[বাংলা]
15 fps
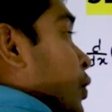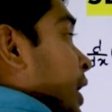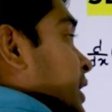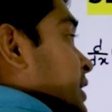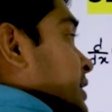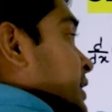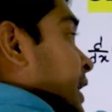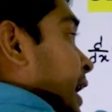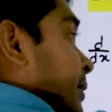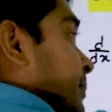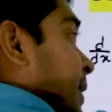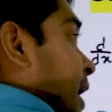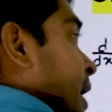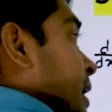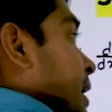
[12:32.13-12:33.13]
কোয়ান্টিটি
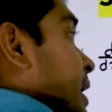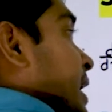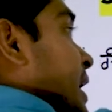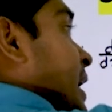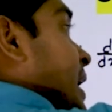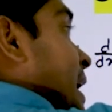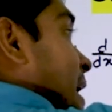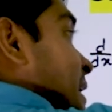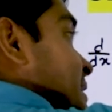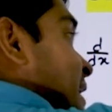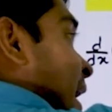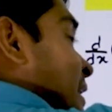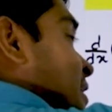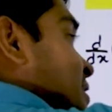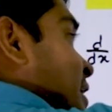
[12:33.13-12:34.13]
থাকবে
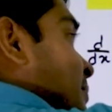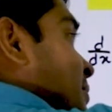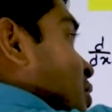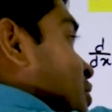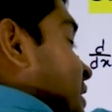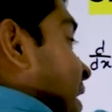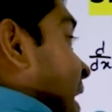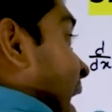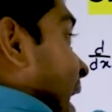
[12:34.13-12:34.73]
সাইনের সামনেও সেই